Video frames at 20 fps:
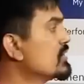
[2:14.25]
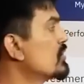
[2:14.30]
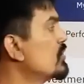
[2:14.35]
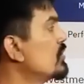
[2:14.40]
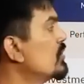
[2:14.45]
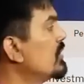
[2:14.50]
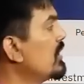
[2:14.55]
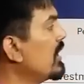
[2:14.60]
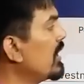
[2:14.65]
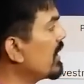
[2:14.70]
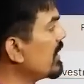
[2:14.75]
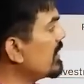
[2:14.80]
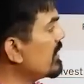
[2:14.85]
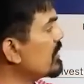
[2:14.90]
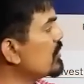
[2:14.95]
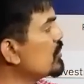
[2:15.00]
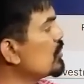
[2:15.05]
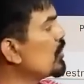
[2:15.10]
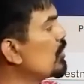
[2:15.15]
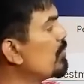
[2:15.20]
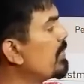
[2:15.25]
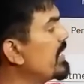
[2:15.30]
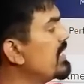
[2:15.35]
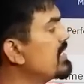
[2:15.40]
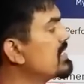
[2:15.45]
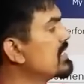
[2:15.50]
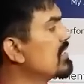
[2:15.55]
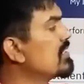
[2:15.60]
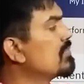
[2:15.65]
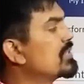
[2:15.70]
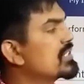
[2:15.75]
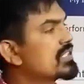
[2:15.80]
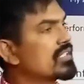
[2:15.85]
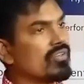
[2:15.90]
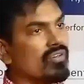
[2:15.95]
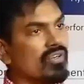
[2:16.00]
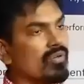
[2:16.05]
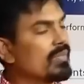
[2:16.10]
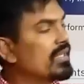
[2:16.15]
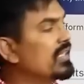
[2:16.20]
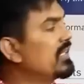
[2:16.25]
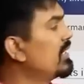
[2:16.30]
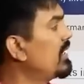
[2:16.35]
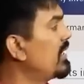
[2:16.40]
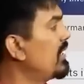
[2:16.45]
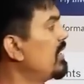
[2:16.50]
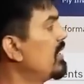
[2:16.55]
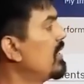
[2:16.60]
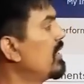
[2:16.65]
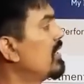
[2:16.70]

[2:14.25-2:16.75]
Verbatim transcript: సో నిన్న ఇది జీరో పాయింట్ సెవెన్ పర్సెంట్ డ్రాప్ అయింది